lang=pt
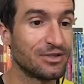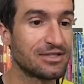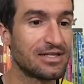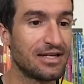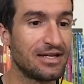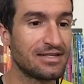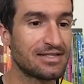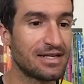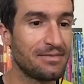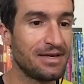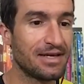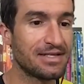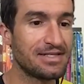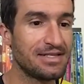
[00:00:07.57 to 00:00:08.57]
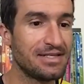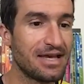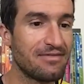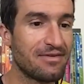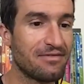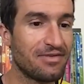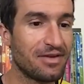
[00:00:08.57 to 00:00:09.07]
Gostaria de saber se
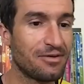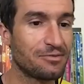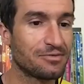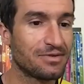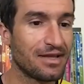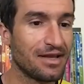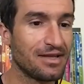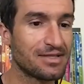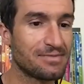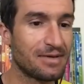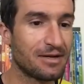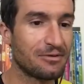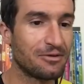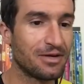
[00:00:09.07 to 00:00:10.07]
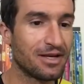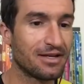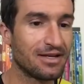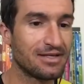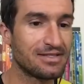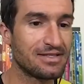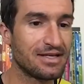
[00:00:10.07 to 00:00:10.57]
deve haver um tênis para
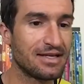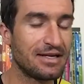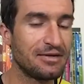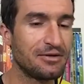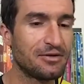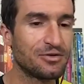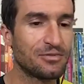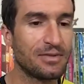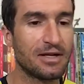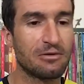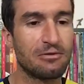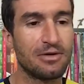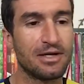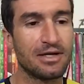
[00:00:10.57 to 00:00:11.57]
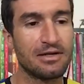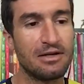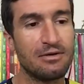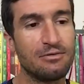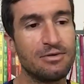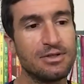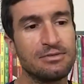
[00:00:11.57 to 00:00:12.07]
correr na esteira e outro para correr
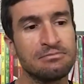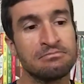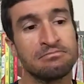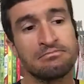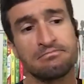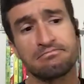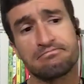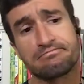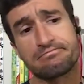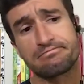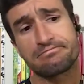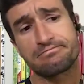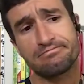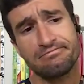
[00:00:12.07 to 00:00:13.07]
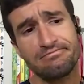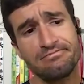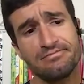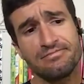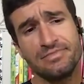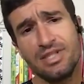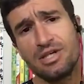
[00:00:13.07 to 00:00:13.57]
na rua.
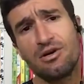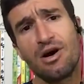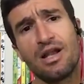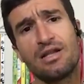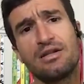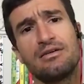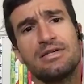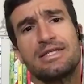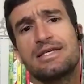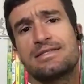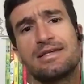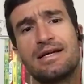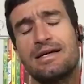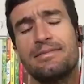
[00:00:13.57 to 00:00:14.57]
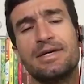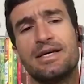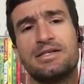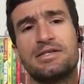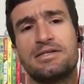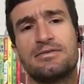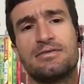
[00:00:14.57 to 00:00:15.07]
Nicola, não
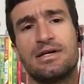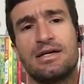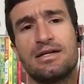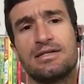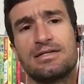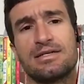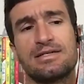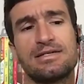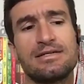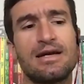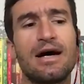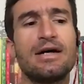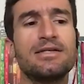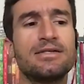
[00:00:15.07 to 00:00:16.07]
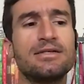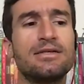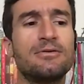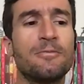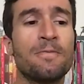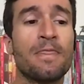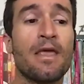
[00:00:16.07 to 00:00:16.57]
necessariamente, não há necessidade
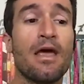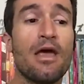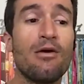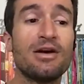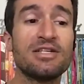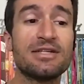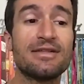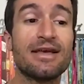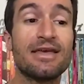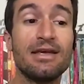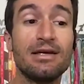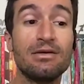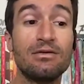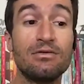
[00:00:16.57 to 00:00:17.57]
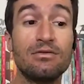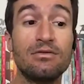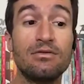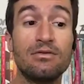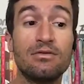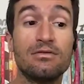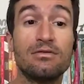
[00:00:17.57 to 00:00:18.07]
não. Eu acho até que
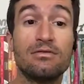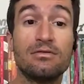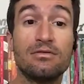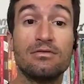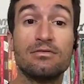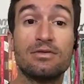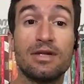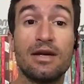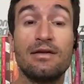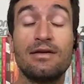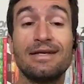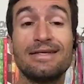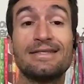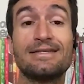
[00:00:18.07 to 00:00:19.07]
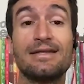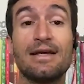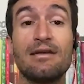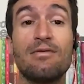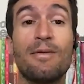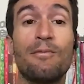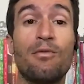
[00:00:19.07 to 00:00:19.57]
o, o treino na
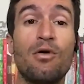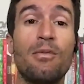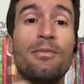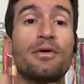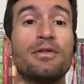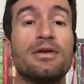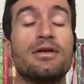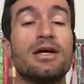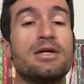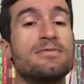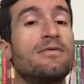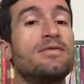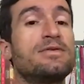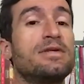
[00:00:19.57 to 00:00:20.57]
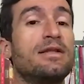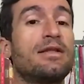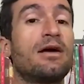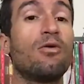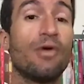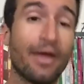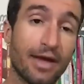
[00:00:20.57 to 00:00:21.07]
esteira é uma boa oportunidade para você
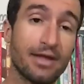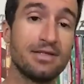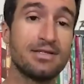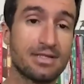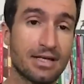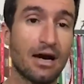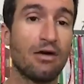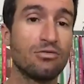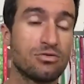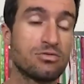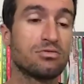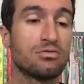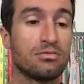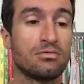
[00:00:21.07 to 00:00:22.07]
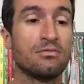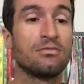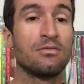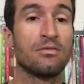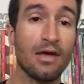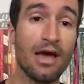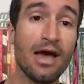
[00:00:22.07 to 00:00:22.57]
até correr descalço.
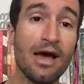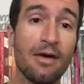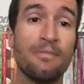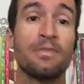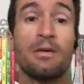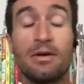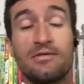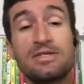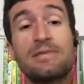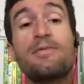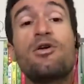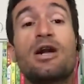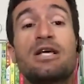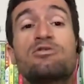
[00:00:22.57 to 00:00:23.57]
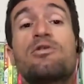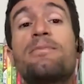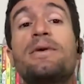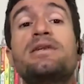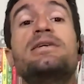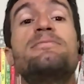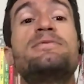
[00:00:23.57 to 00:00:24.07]
É, para você melhorar a sua
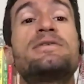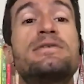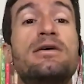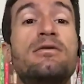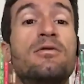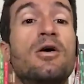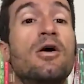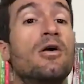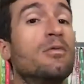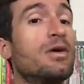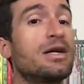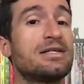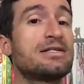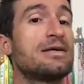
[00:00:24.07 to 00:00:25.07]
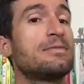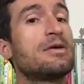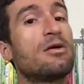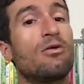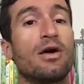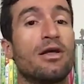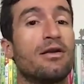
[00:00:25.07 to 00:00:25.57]
percepção. Porque você
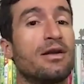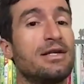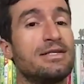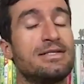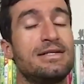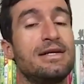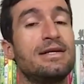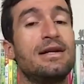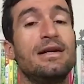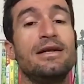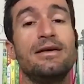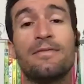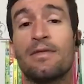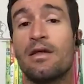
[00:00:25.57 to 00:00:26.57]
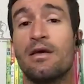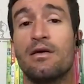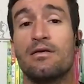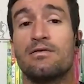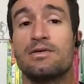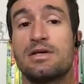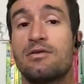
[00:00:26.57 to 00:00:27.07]
sabe que correndo na esteira ali,
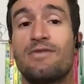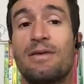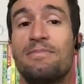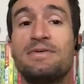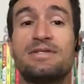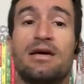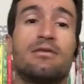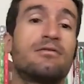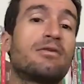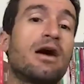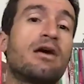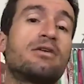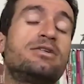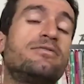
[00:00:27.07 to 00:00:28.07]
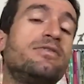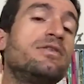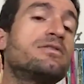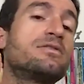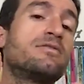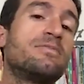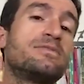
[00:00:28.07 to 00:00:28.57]
você não vai pisar num caco de
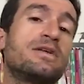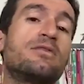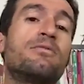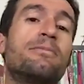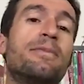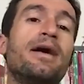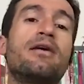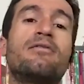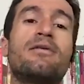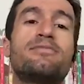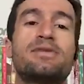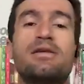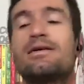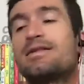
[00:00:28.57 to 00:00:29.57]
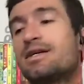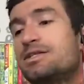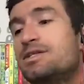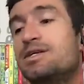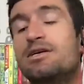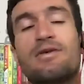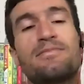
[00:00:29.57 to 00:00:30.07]
vidro, você não vai pisar num prego, não vai pisar numa
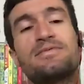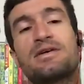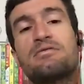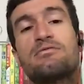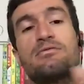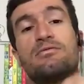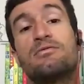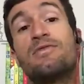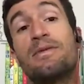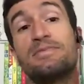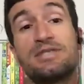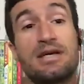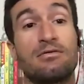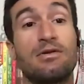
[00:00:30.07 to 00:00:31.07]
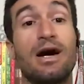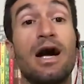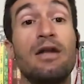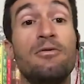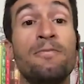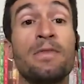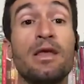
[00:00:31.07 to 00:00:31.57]
taxinha, não vai pisar num, não vai pisar num
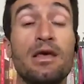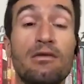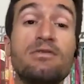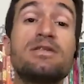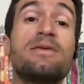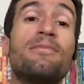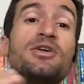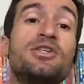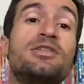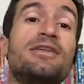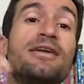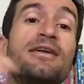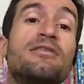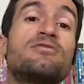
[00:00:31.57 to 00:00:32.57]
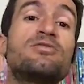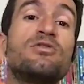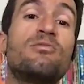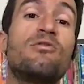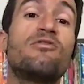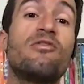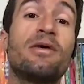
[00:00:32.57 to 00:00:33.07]
galho. E você pode ir treinando o
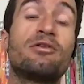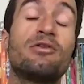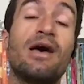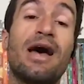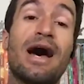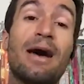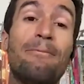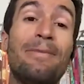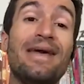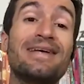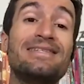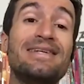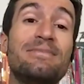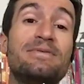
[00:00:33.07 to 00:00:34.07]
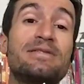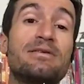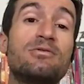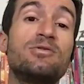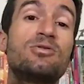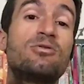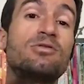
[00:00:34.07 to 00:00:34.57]
seu movimento, a
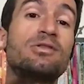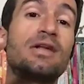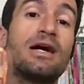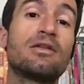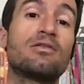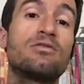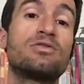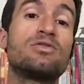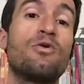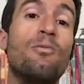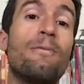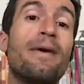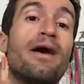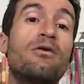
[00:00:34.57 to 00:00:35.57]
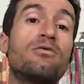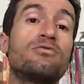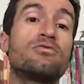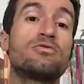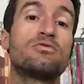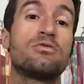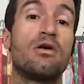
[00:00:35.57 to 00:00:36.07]
percepção de contato do seu pé
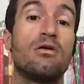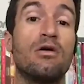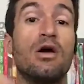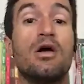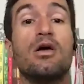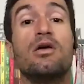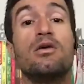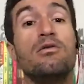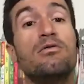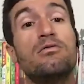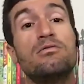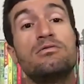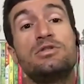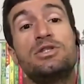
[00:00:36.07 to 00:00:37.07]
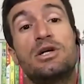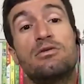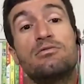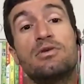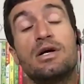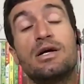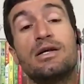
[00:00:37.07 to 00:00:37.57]
com o solo. E um
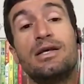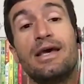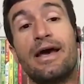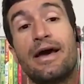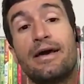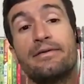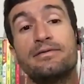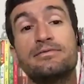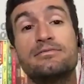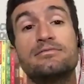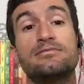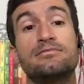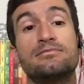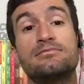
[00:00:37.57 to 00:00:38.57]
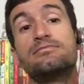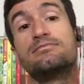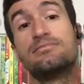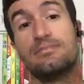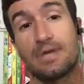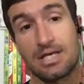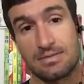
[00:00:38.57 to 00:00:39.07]
chão que é
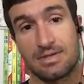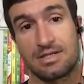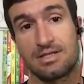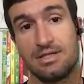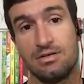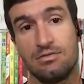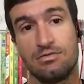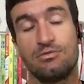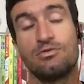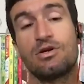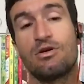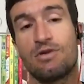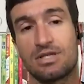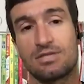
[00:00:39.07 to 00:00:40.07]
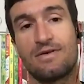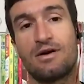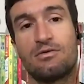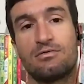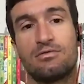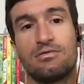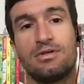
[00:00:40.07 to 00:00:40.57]
mais macio do que o
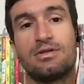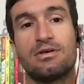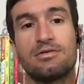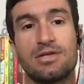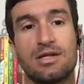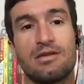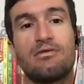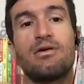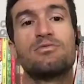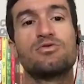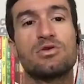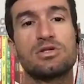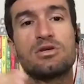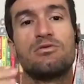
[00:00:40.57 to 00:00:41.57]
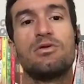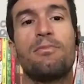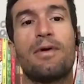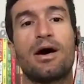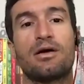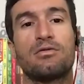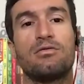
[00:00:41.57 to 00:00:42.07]
asfalto. Então você tem uma absorção do
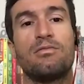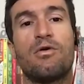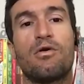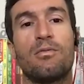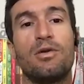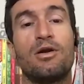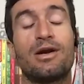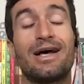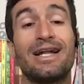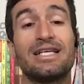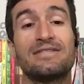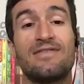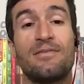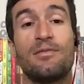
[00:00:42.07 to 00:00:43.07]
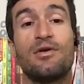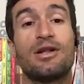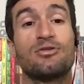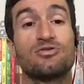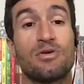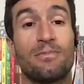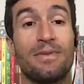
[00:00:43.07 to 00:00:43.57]
impacto um pouco melhorada, você vai
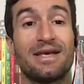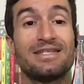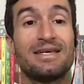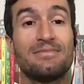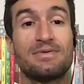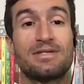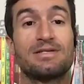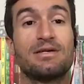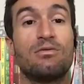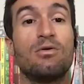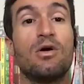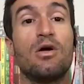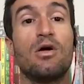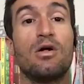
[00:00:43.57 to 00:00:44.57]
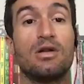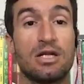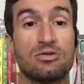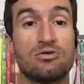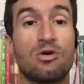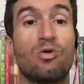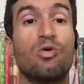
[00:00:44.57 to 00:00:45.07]
melhorando sua percepção
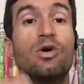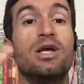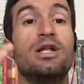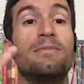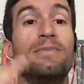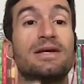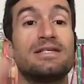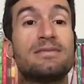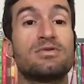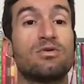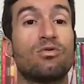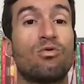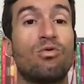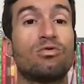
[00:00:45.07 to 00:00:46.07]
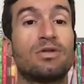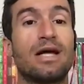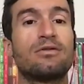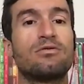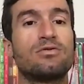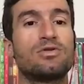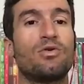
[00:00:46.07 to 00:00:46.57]
da sua corrida, percepção do
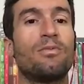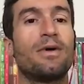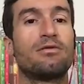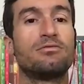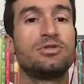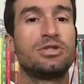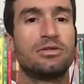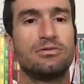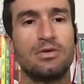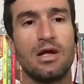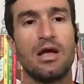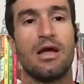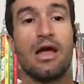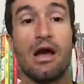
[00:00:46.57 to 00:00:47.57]
contato do seu pé com o chão.